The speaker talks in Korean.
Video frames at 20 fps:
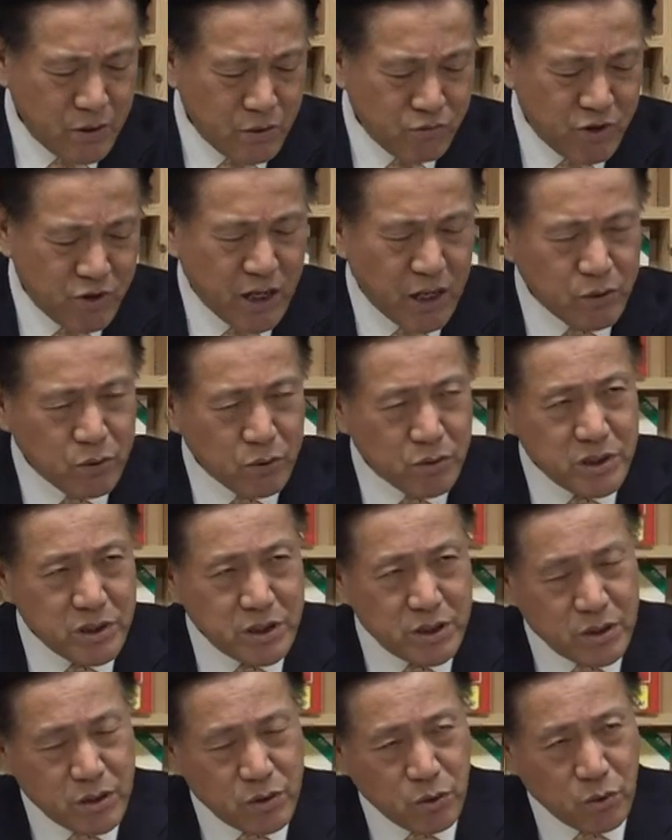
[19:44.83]
우리가 이거
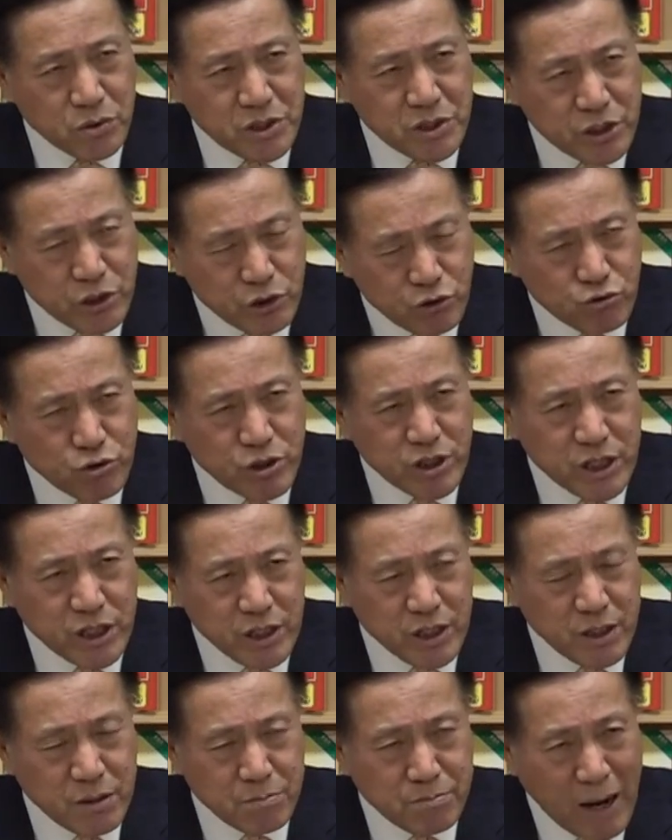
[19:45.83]
요건 시우리,
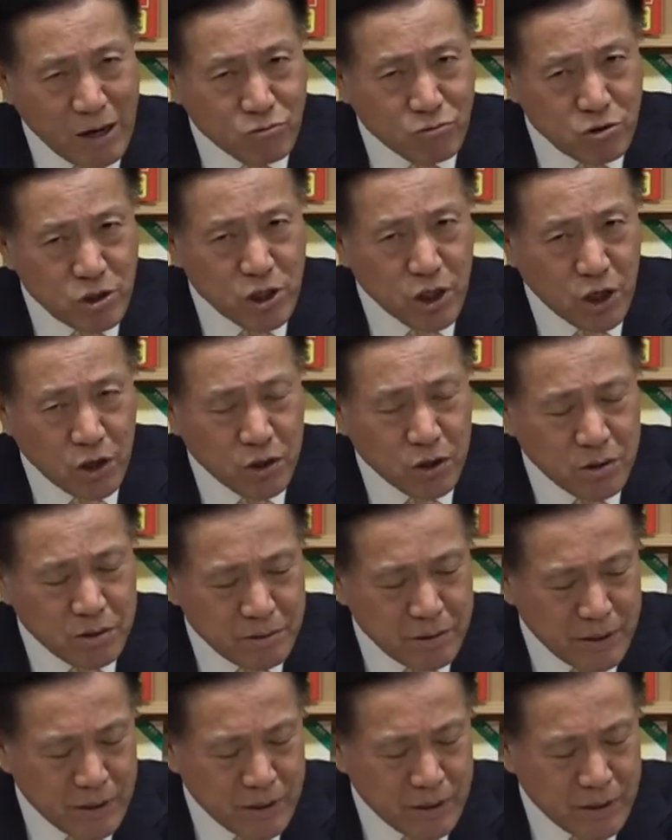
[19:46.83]
바꿀력.